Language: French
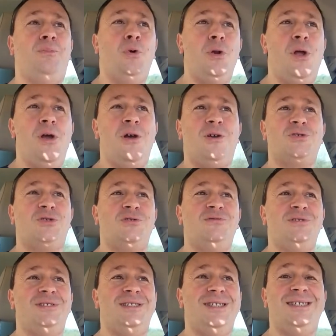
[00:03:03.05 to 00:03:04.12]
Pour l'heure, je
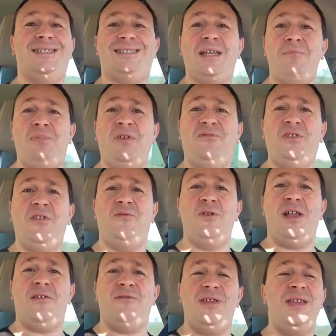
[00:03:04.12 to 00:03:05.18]
vous dis
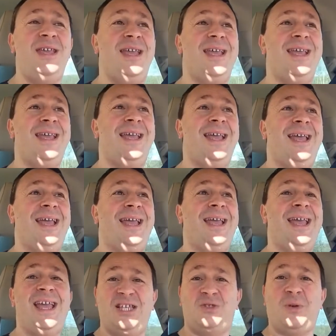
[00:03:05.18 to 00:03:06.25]
simplifiez-vous la vie
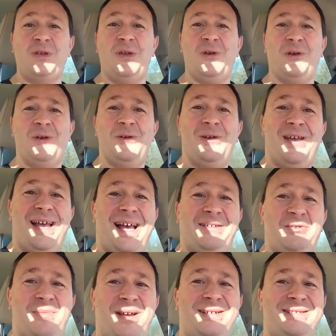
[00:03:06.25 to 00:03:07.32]
et soyez heureux.
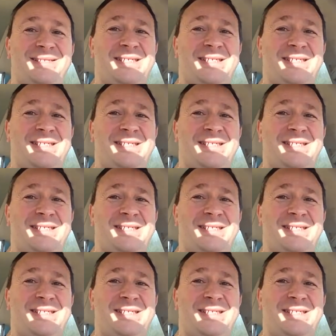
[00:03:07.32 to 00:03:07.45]
À demain.